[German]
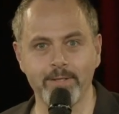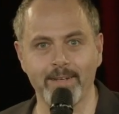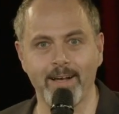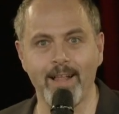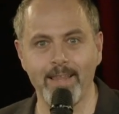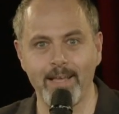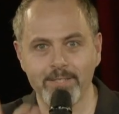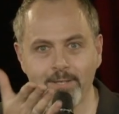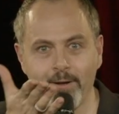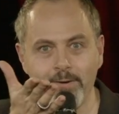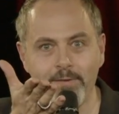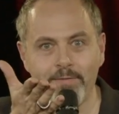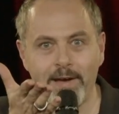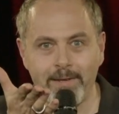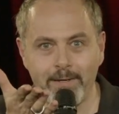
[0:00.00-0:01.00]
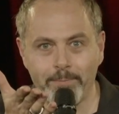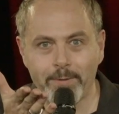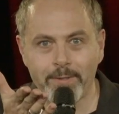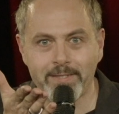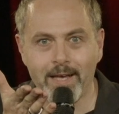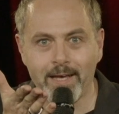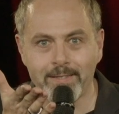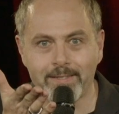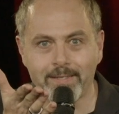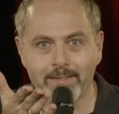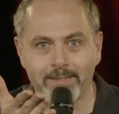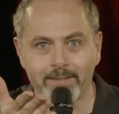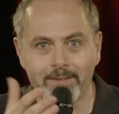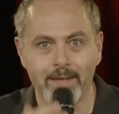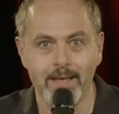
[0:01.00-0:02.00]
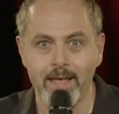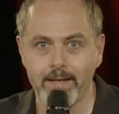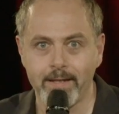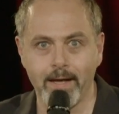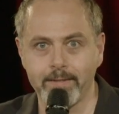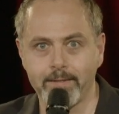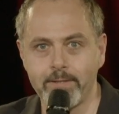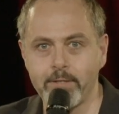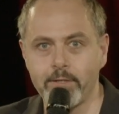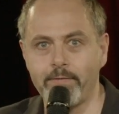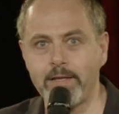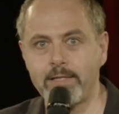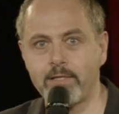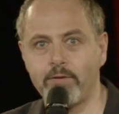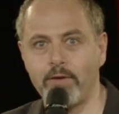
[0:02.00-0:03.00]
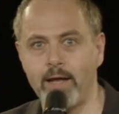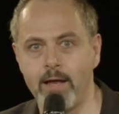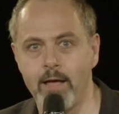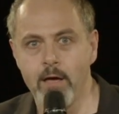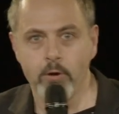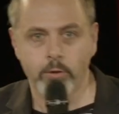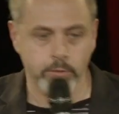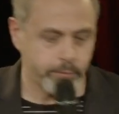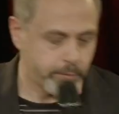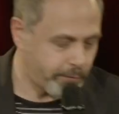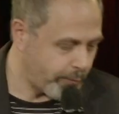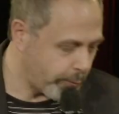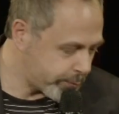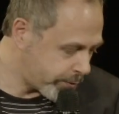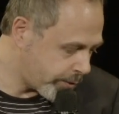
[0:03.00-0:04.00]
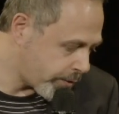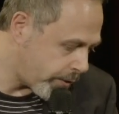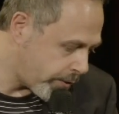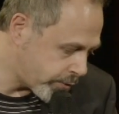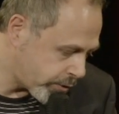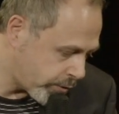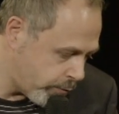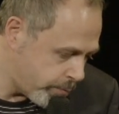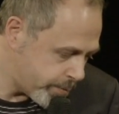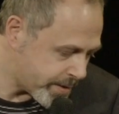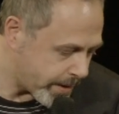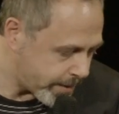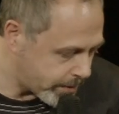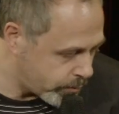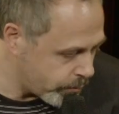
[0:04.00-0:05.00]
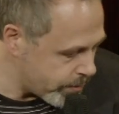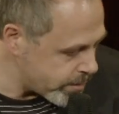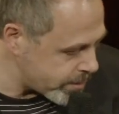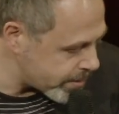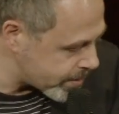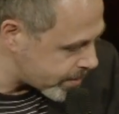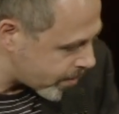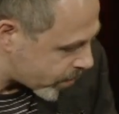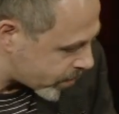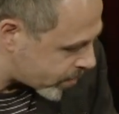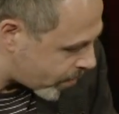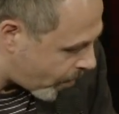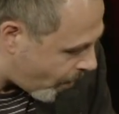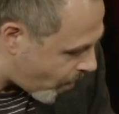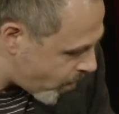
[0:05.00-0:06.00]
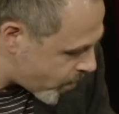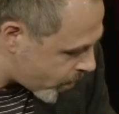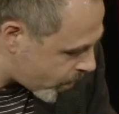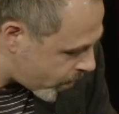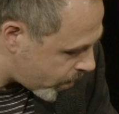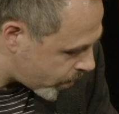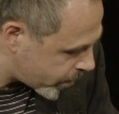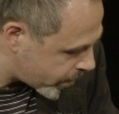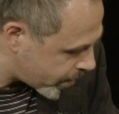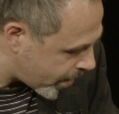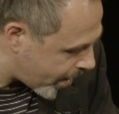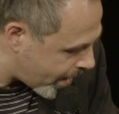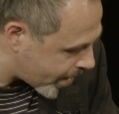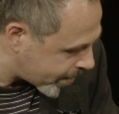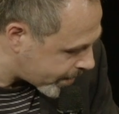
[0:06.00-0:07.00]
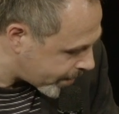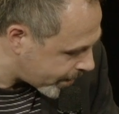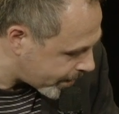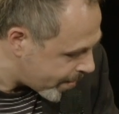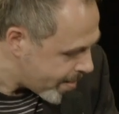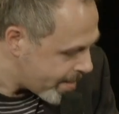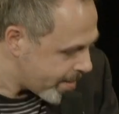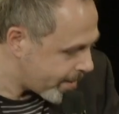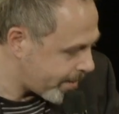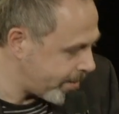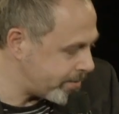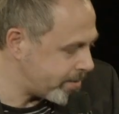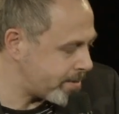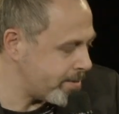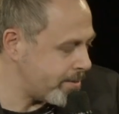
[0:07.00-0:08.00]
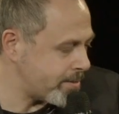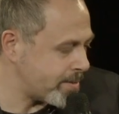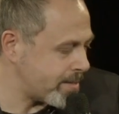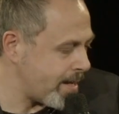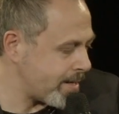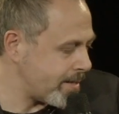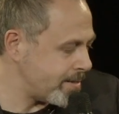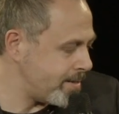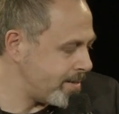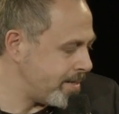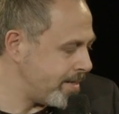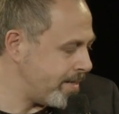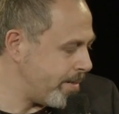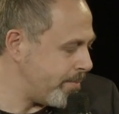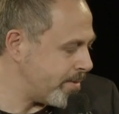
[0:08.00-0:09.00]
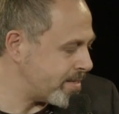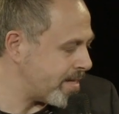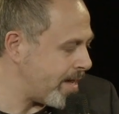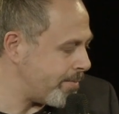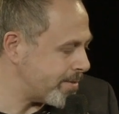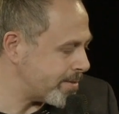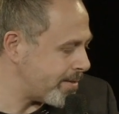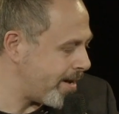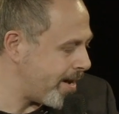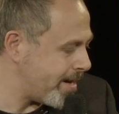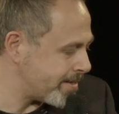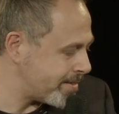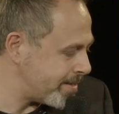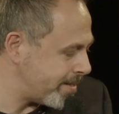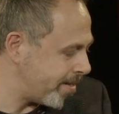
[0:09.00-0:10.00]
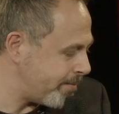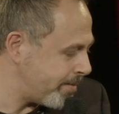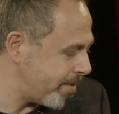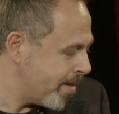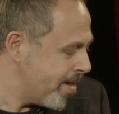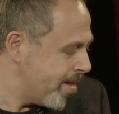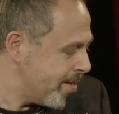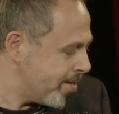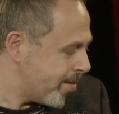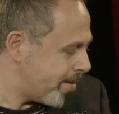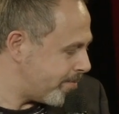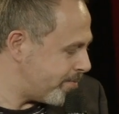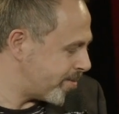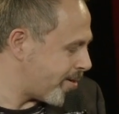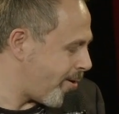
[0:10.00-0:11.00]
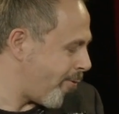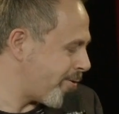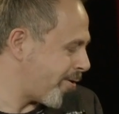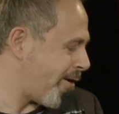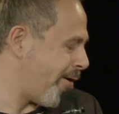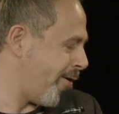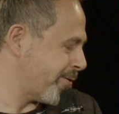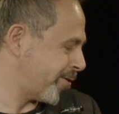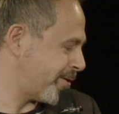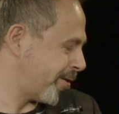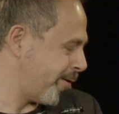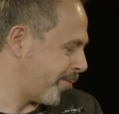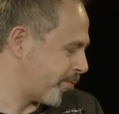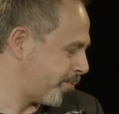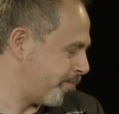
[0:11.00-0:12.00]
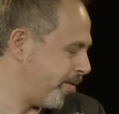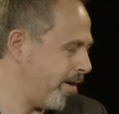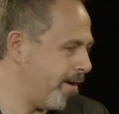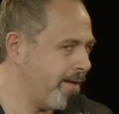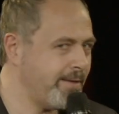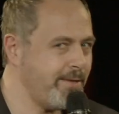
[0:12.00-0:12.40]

Gell? Hast du noch nicht fertig prozessiert, oder? Nein, das ist wie zu viel. Und auf den Fotos könntest du kaum sagen, du, ist jetzt das der Onkel oder der Enkel? Ich könnte es nicht sagen, sie sind immer zusammen so herzig im, im Soundkasten am Spielen.